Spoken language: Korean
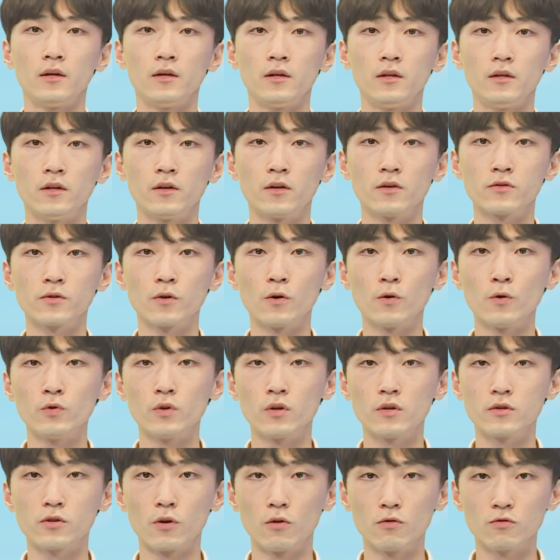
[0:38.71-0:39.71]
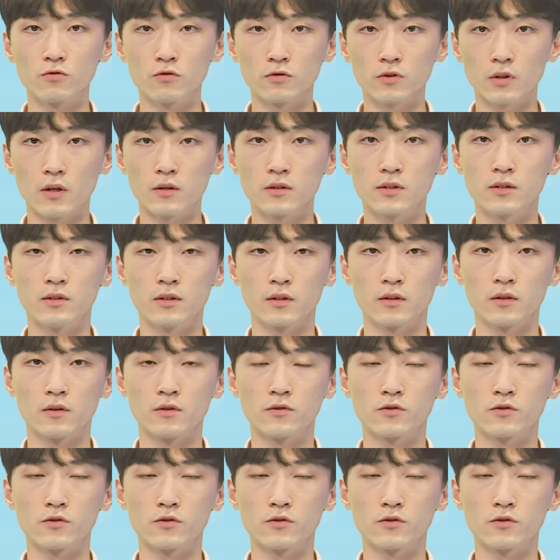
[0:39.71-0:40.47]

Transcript: 이어서 오늘 전국 날씨,